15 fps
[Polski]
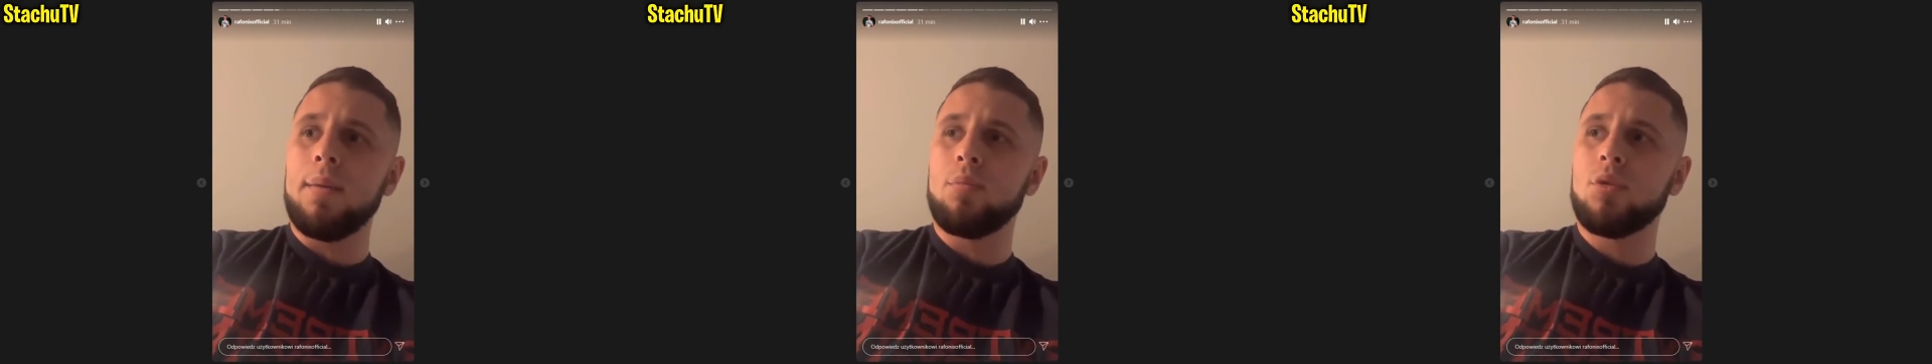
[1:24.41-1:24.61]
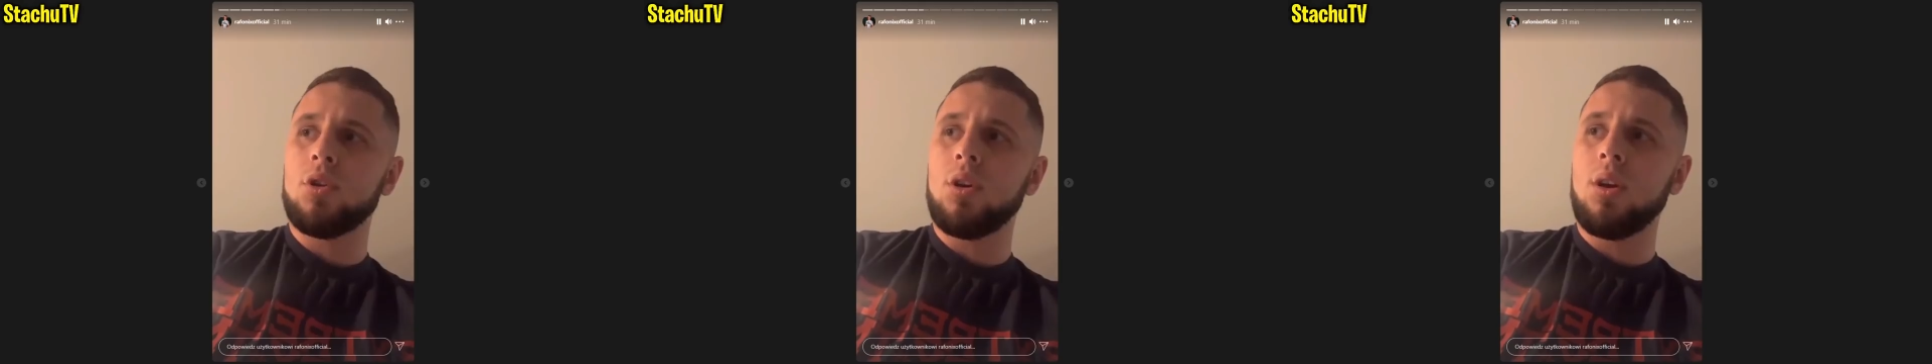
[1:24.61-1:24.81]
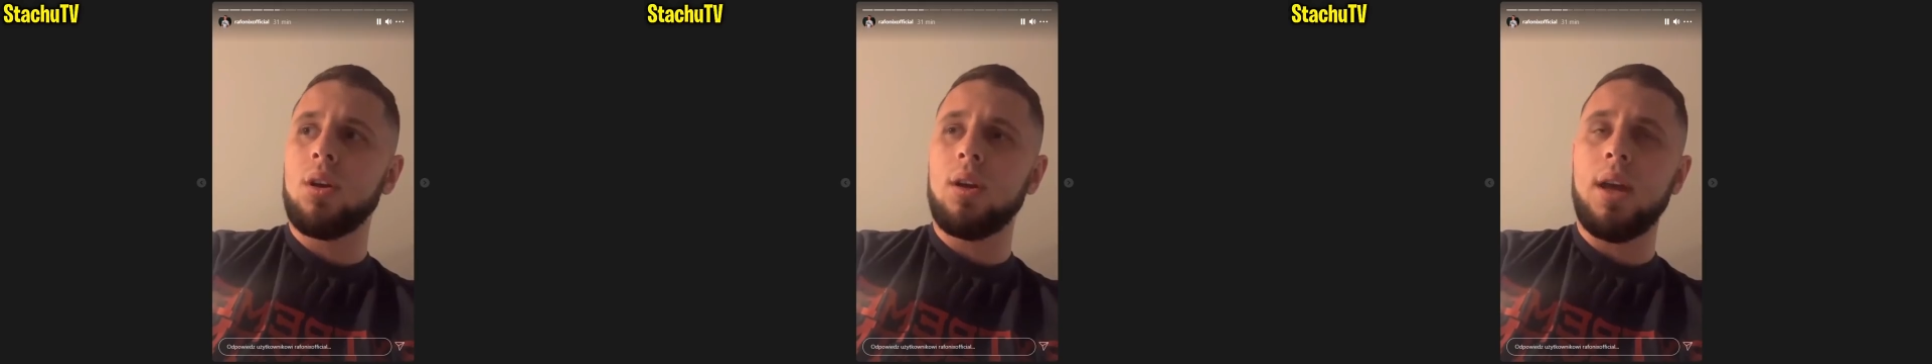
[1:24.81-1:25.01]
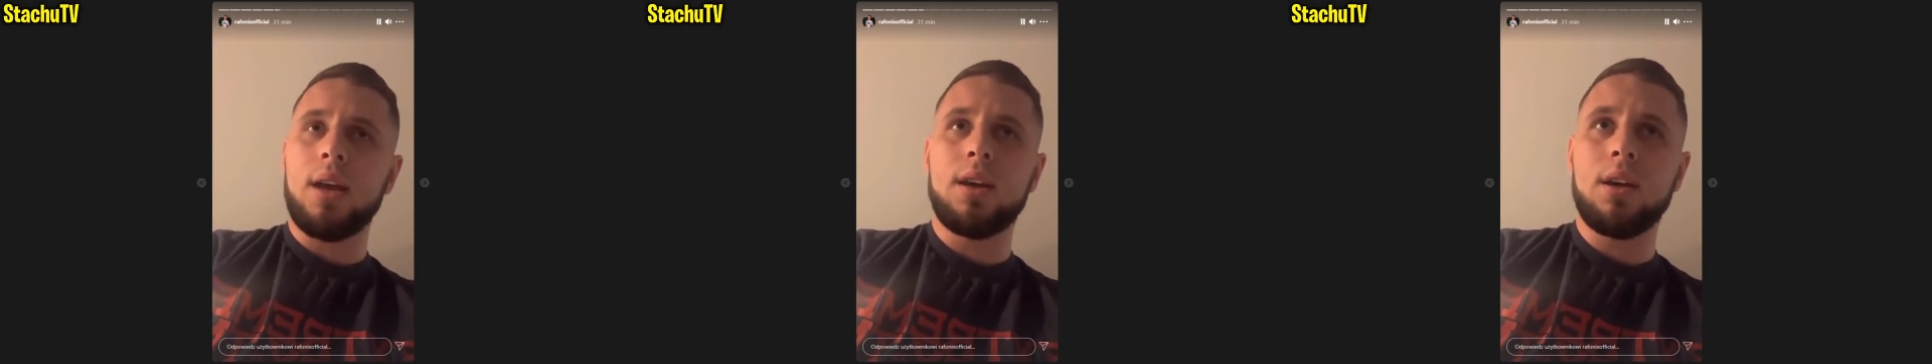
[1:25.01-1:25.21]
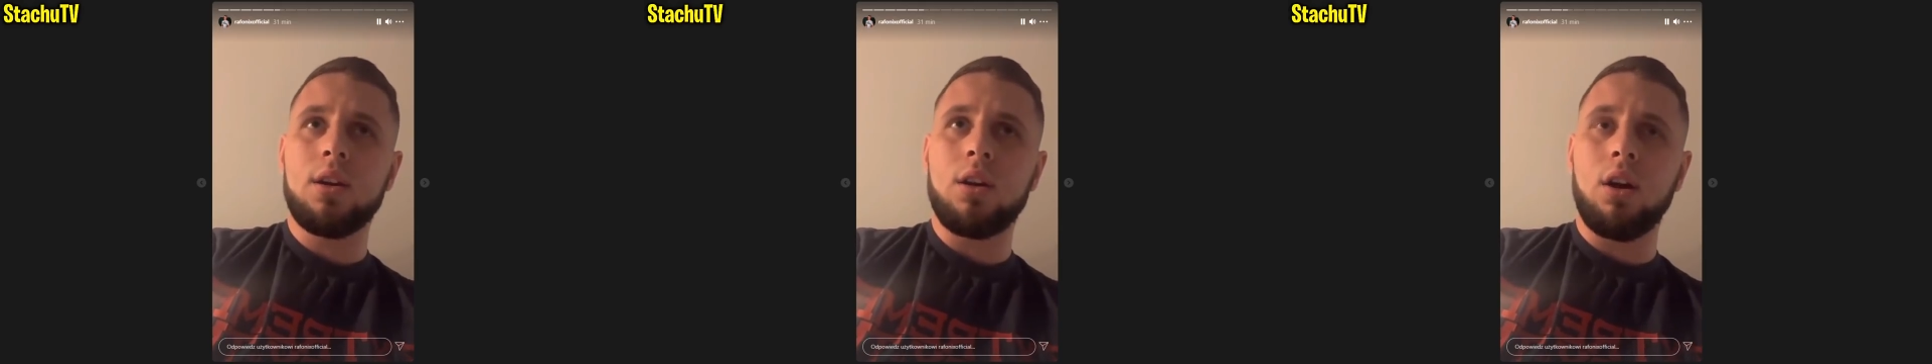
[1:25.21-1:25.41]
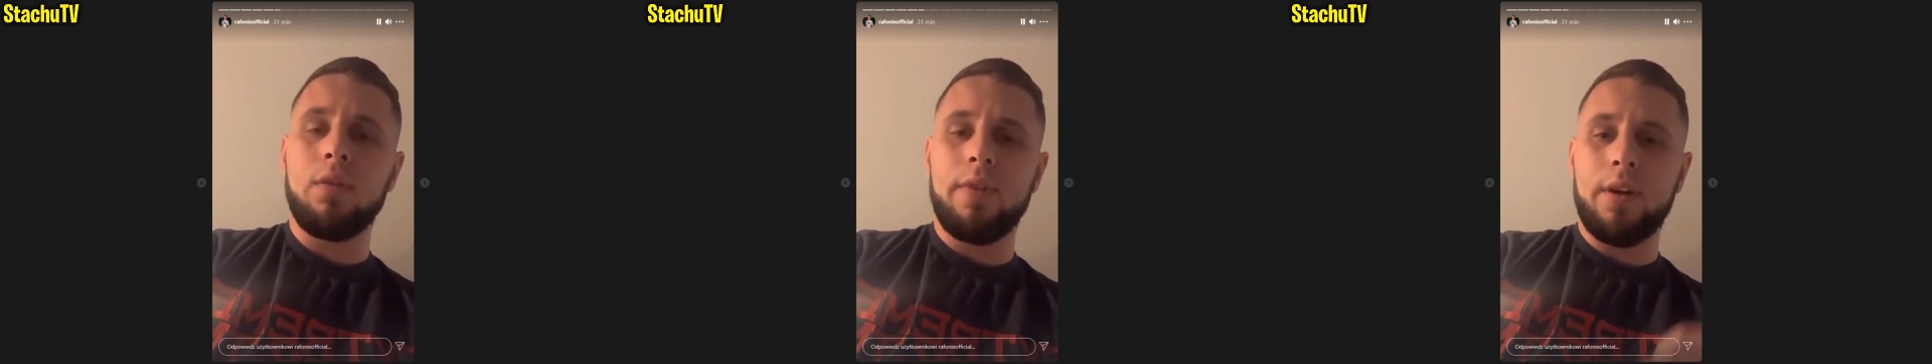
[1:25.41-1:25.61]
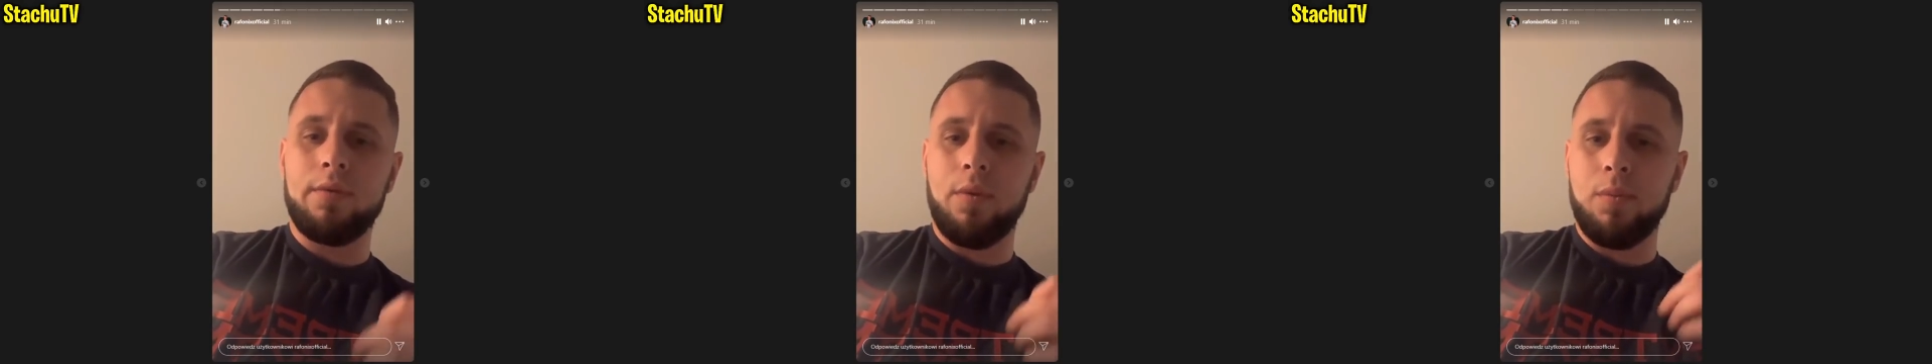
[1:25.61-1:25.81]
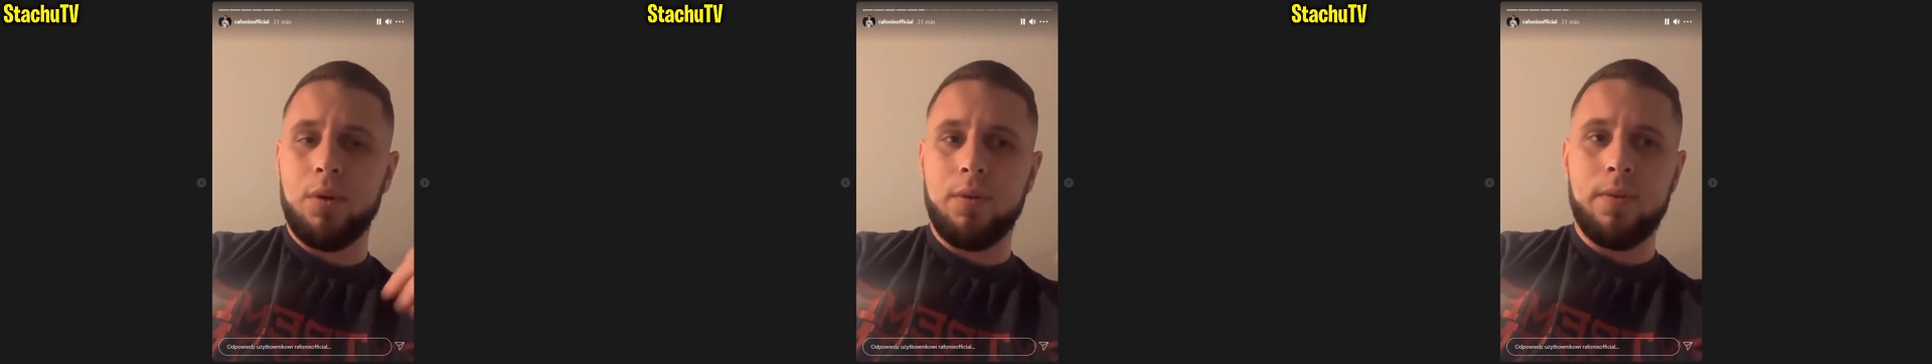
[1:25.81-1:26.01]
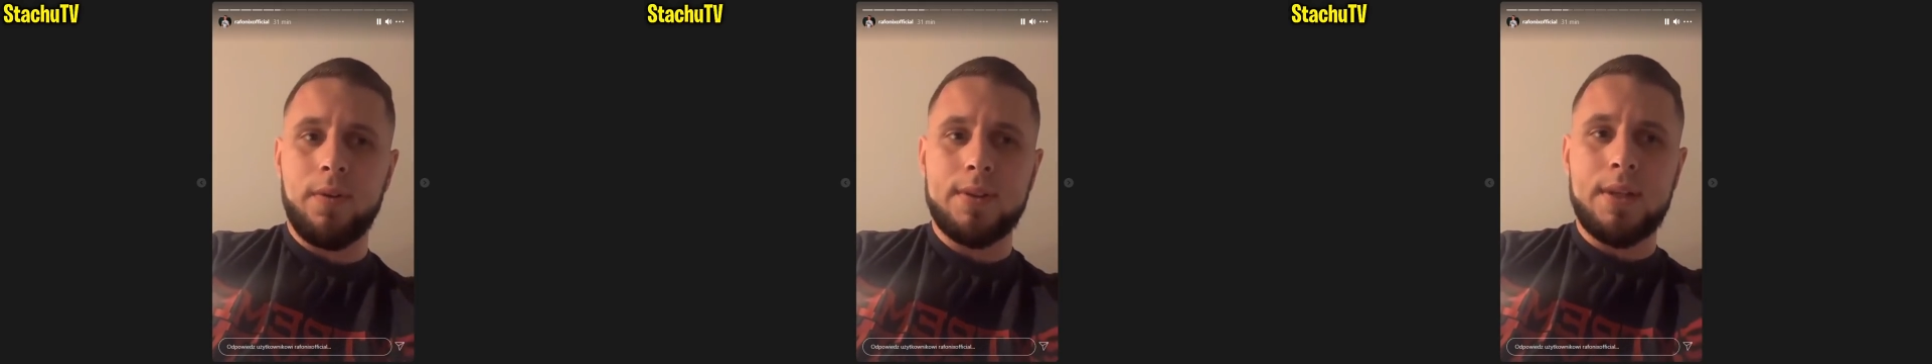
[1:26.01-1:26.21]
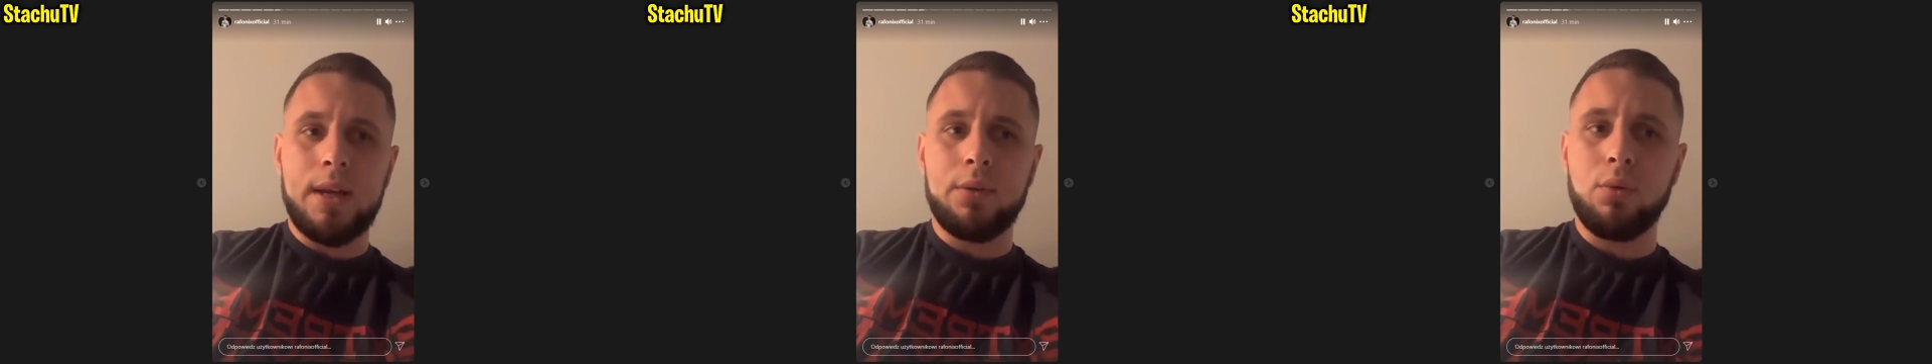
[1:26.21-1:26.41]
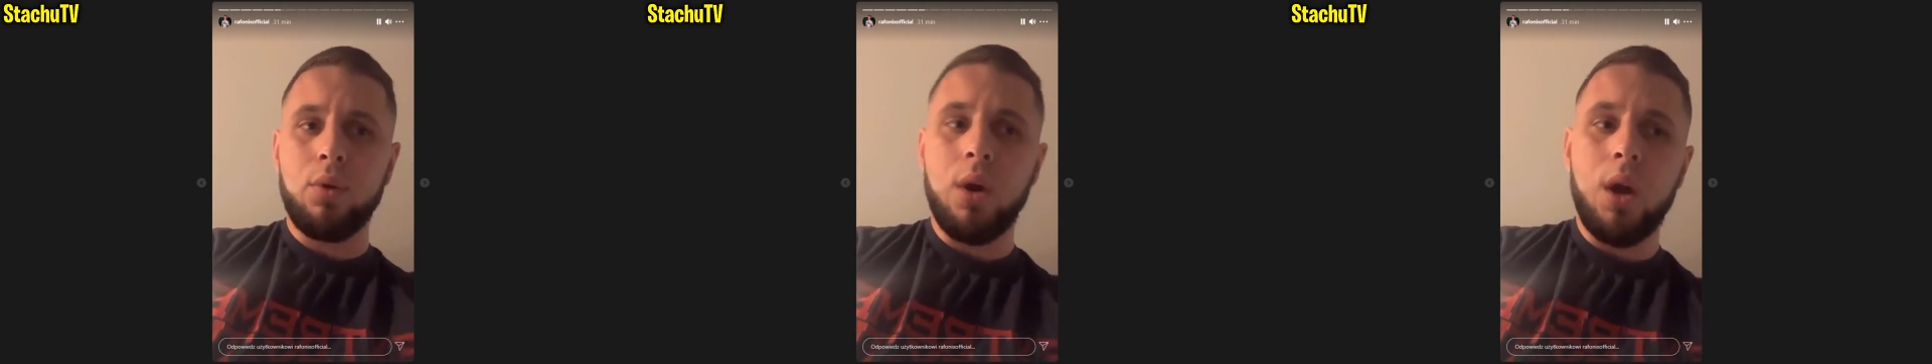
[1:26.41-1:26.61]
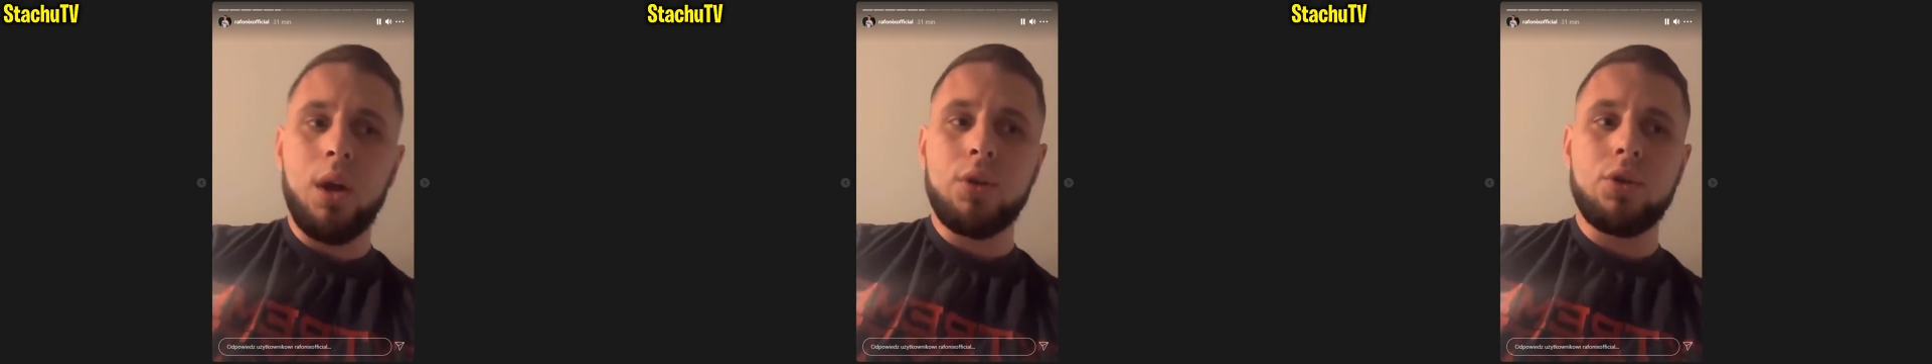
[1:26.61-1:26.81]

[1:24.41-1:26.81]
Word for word: przy jakichkolwiek wyprowadzaniu